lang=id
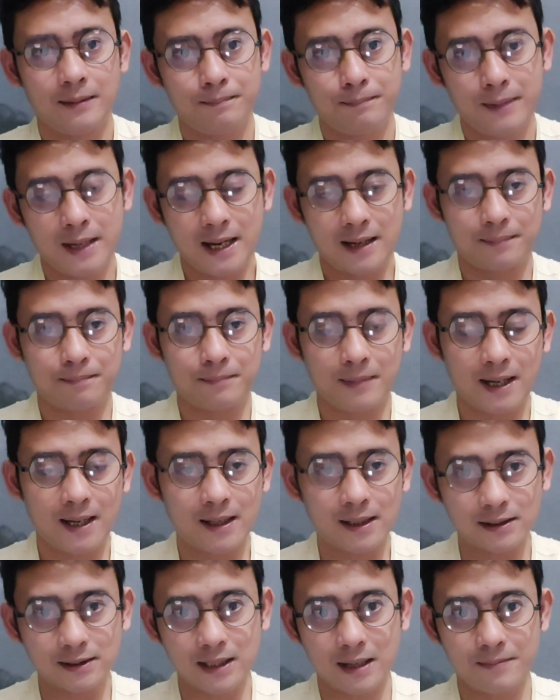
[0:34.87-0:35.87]

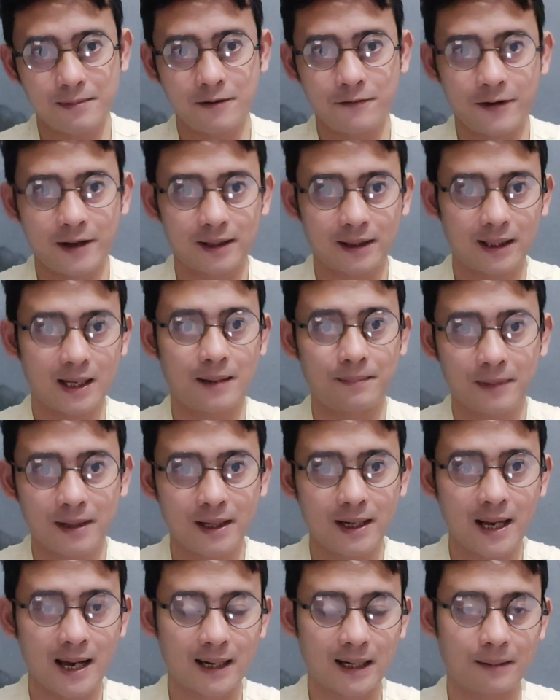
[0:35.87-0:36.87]
Myanmar sama Vietnam
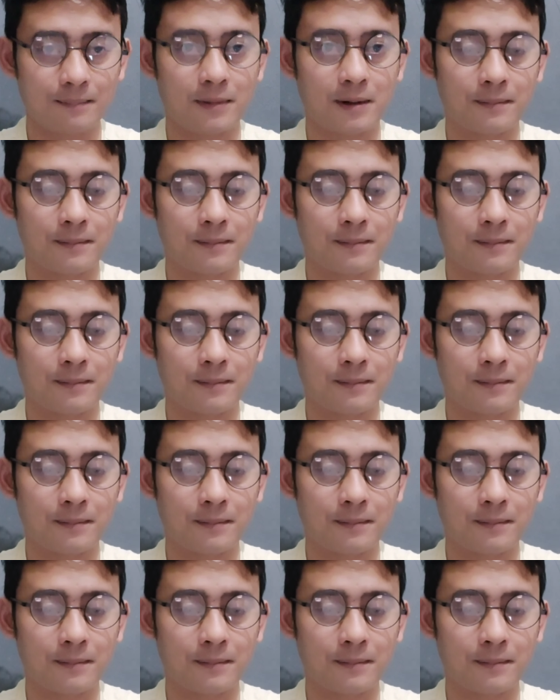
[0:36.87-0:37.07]
ini akan